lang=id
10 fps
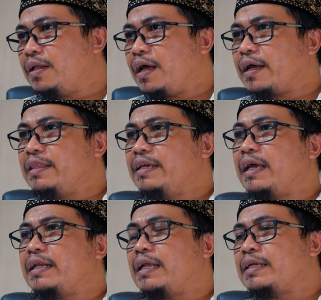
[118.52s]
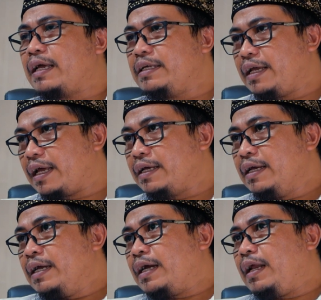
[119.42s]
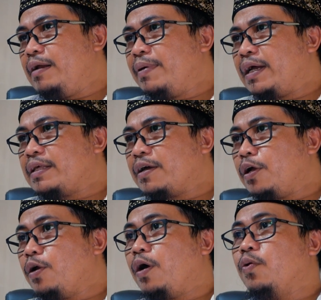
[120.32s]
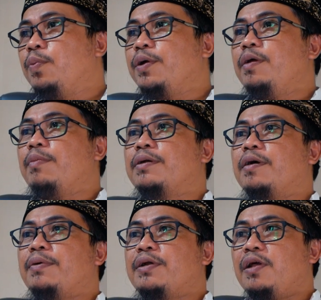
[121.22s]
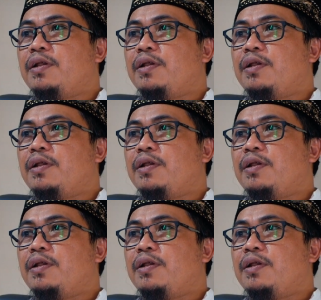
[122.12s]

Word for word: Allah akan tinggalkan kalian? Kalian mengatakan aku beriman kepada